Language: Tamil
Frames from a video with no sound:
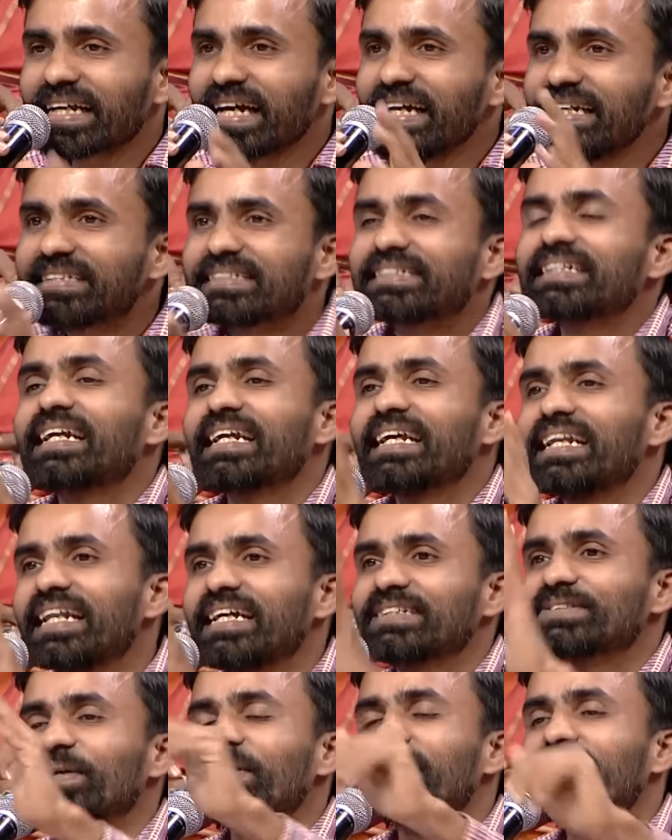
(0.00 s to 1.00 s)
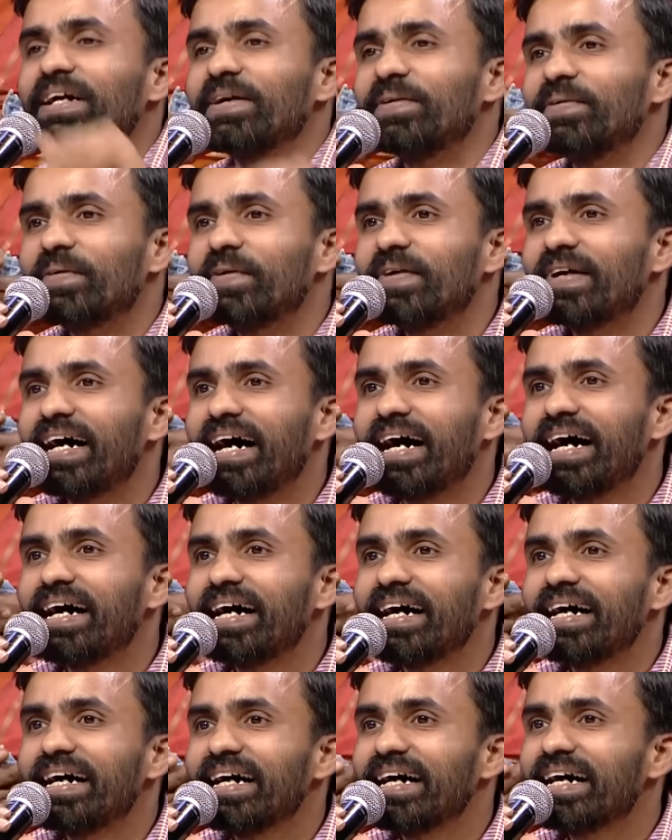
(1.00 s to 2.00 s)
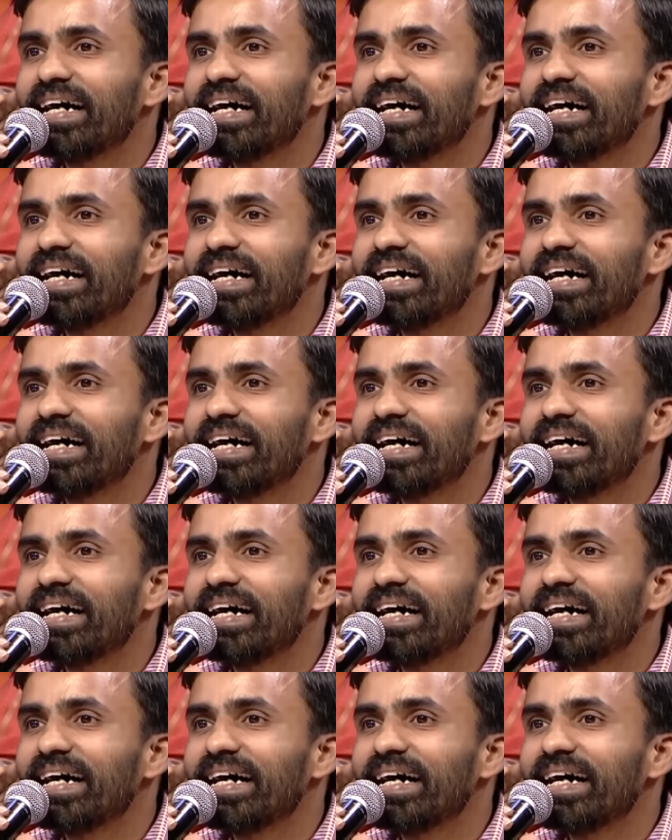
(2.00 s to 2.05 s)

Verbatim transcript: ரைட்ஸ் சார் இல்ல சொல்லுங்க கிடையாது ரைட்ஸ்